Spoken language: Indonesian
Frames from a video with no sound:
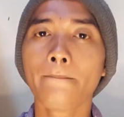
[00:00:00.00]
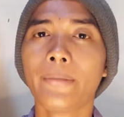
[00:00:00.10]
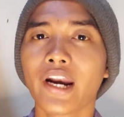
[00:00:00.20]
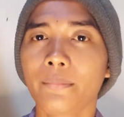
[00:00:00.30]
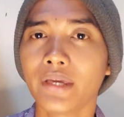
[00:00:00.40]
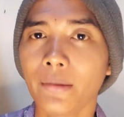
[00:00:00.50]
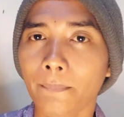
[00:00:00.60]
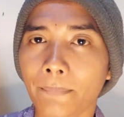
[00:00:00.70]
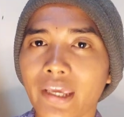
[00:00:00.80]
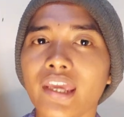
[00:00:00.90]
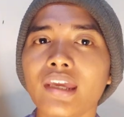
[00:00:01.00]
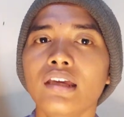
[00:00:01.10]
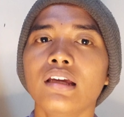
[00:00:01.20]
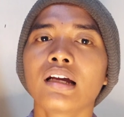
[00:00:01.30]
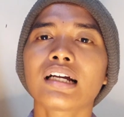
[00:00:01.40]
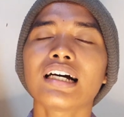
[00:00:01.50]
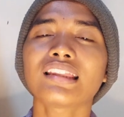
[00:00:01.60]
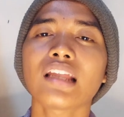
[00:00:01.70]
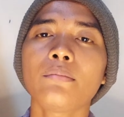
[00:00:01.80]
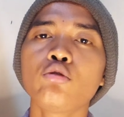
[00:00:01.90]
bermimpi
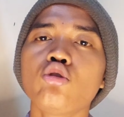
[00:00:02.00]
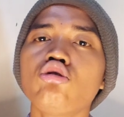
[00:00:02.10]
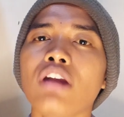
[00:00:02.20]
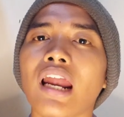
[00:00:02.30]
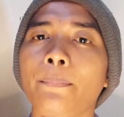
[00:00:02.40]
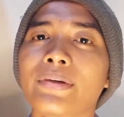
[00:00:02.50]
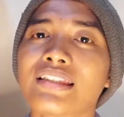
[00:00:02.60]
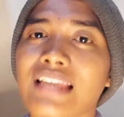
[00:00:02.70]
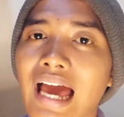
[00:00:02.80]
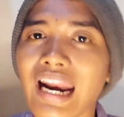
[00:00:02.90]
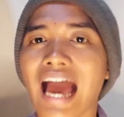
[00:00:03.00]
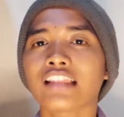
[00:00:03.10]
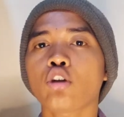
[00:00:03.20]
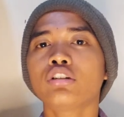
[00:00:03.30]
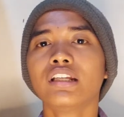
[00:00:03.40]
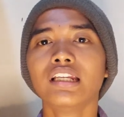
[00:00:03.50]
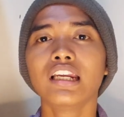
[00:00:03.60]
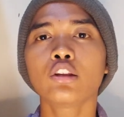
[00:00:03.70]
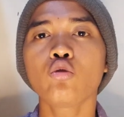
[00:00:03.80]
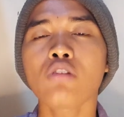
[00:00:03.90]
ketemu ular besar atau
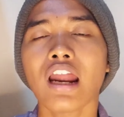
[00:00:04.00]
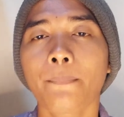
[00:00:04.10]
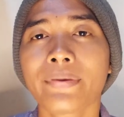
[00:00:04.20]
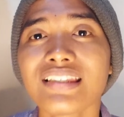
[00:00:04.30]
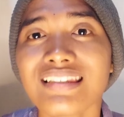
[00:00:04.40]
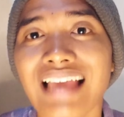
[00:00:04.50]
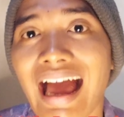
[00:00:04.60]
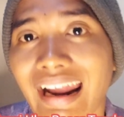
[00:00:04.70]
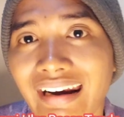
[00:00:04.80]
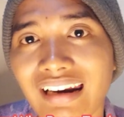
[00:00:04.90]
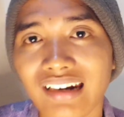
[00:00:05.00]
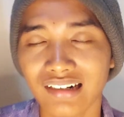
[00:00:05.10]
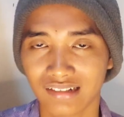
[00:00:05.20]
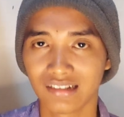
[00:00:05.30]
dililit ular besar